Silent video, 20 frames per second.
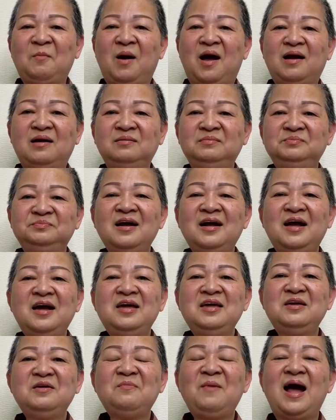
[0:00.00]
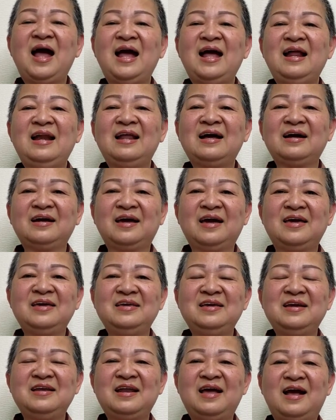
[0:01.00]
bạn kỳ ba là kỳ
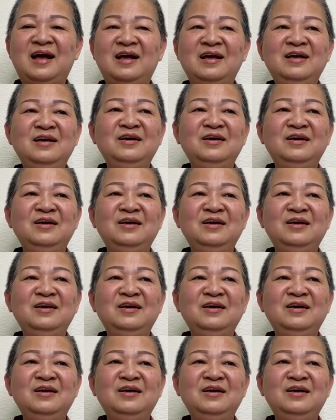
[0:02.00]
gì nè